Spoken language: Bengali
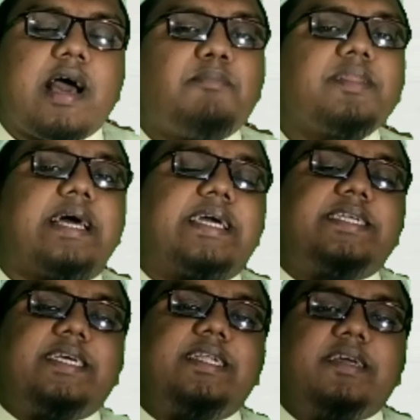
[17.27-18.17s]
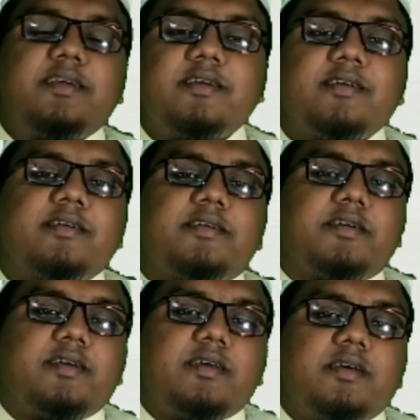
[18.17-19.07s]
আমরা তাকে চিনি
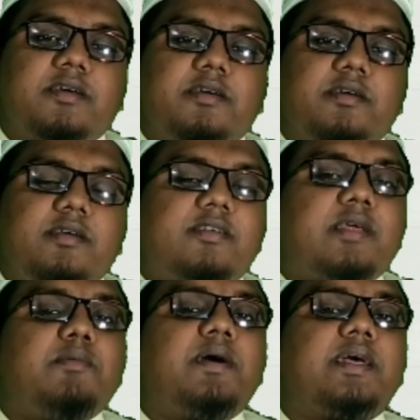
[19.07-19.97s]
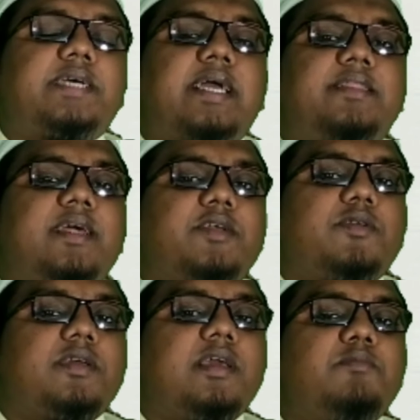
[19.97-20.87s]
ইসলামী বাংলা সাহিত্যের
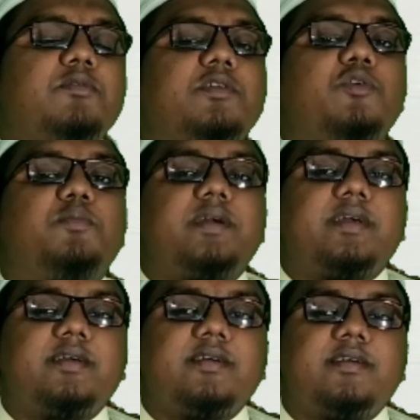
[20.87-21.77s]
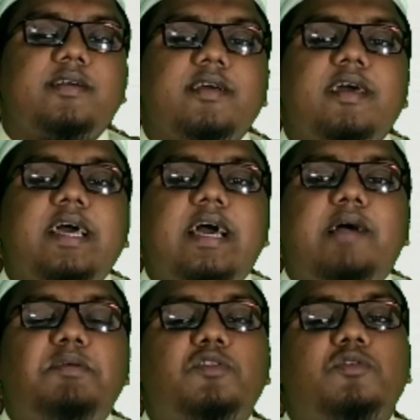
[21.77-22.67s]
একজন কিংবদন্তি রূপে
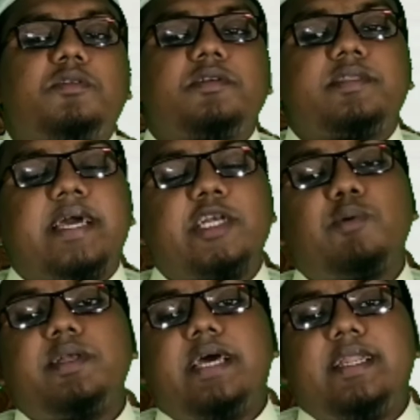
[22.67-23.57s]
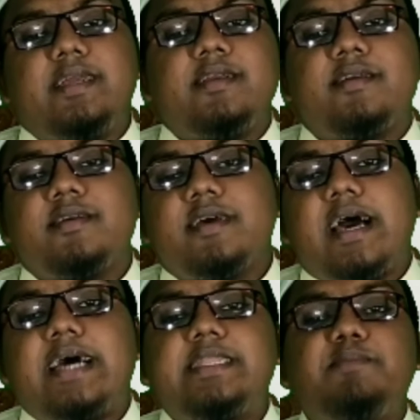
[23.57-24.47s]
আমরা তাকে সবাই জানি
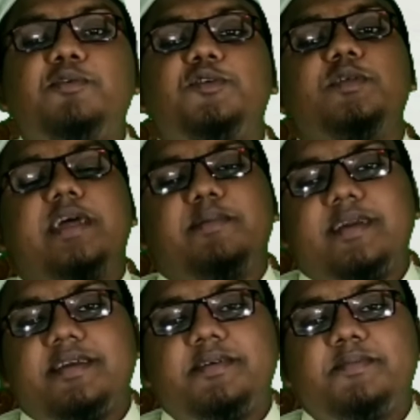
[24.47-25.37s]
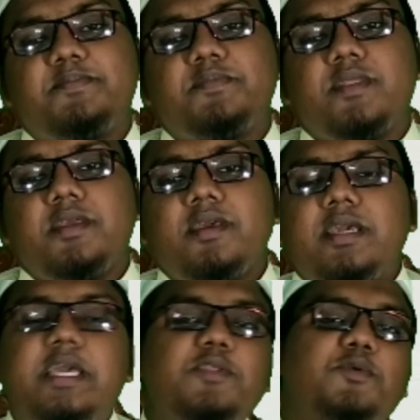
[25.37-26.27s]
আদিব হুজুর নামে
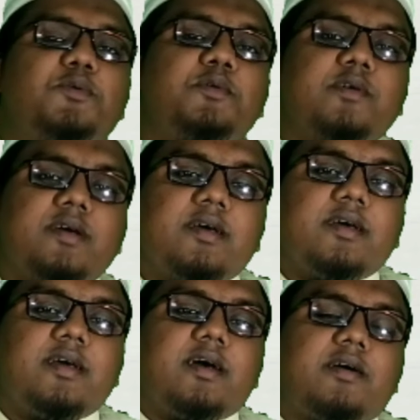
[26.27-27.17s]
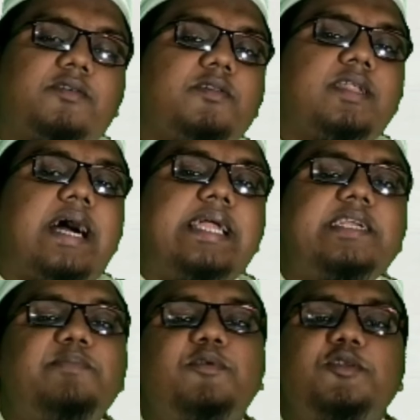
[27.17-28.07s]
কিন্তু হজরতের
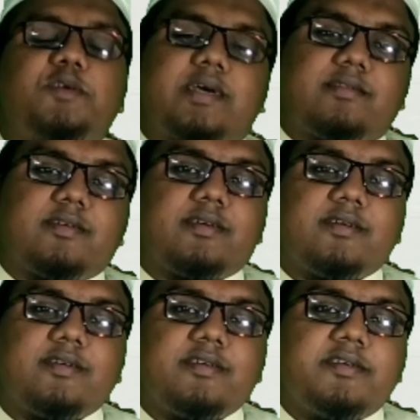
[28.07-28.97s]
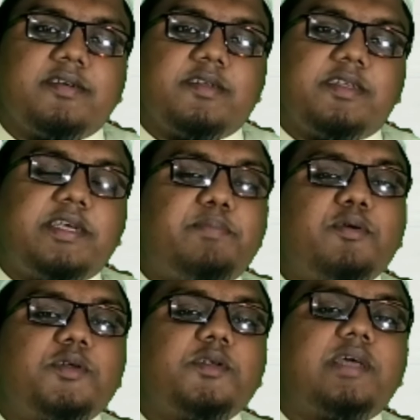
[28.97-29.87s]
আরেকটি পরিচয় আছে যে
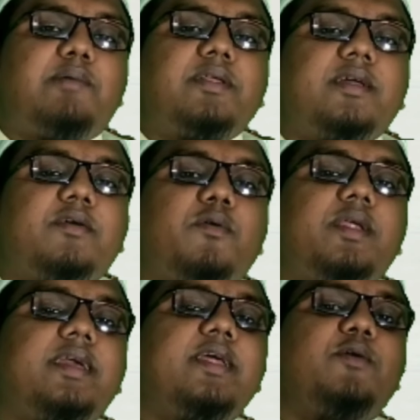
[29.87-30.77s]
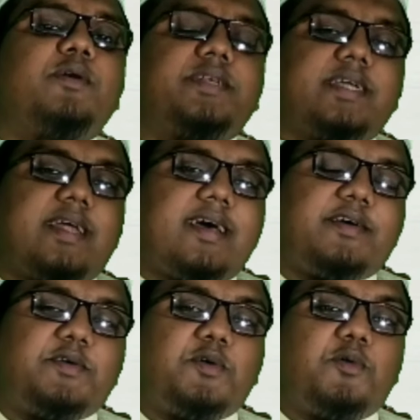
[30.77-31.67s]
পরিচয়টি আমাদের অনেকেরই অচেনা
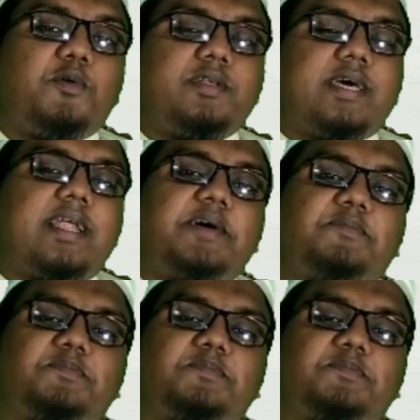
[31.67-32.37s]
অজানা